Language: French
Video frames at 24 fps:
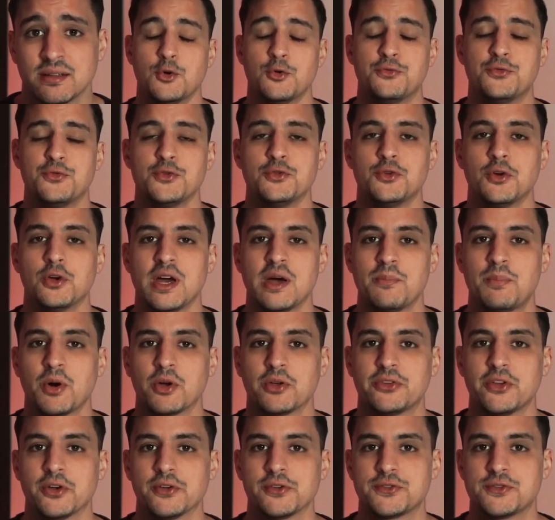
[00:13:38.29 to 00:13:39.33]
Au vu de
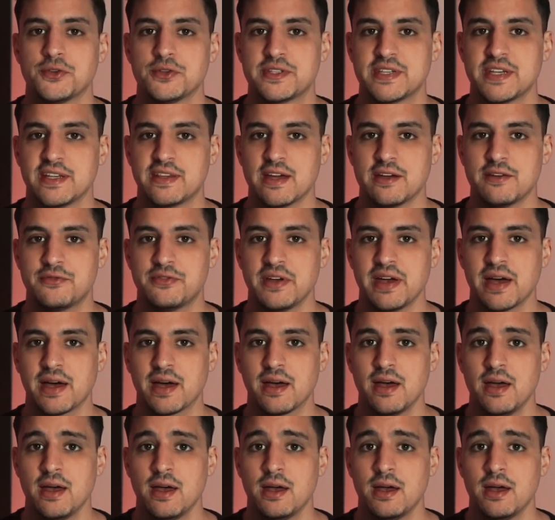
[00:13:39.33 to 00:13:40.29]
l'importance de cette affaire,